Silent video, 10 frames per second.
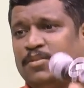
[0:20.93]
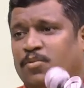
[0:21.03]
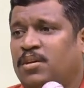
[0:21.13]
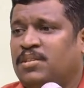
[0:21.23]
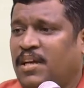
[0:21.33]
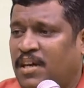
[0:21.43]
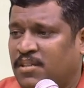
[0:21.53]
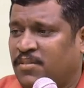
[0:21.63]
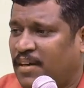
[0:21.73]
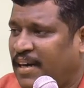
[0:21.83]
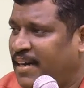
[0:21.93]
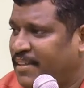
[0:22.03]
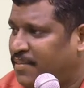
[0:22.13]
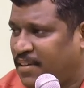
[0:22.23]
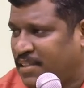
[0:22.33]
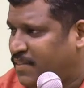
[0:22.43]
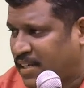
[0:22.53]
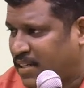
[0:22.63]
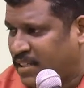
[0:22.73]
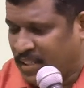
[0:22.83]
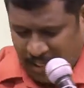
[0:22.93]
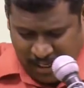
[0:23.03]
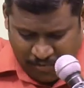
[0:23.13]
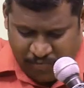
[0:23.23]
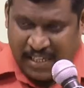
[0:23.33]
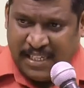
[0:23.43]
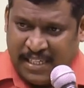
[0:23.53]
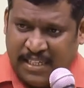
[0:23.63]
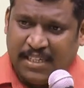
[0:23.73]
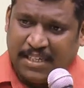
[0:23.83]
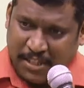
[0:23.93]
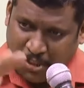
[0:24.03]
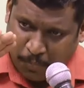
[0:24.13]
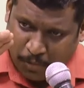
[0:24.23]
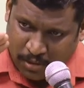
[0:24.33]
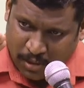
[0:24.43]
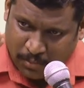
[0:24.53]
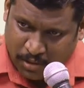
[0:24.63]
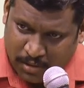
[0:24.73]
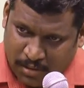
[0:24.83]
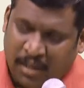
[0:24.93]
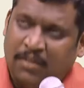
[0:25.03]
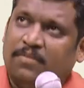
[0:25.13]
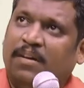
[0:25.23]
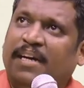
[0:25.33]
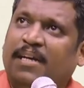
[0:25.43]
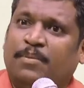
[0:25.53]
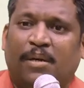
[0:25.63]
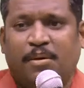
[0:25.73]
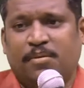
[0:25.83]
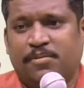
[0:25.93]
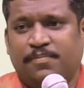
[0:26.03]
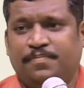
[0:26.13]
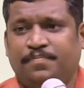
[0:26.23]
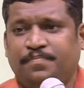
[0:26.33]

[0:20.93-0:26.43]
உலகத்தில் யாருக்கும் வாயில் எந்த வியாதி வராது வயிறு கெட்டு போனால் மட்டும்தான் வாயில் ப்ராப்ளம் வரும்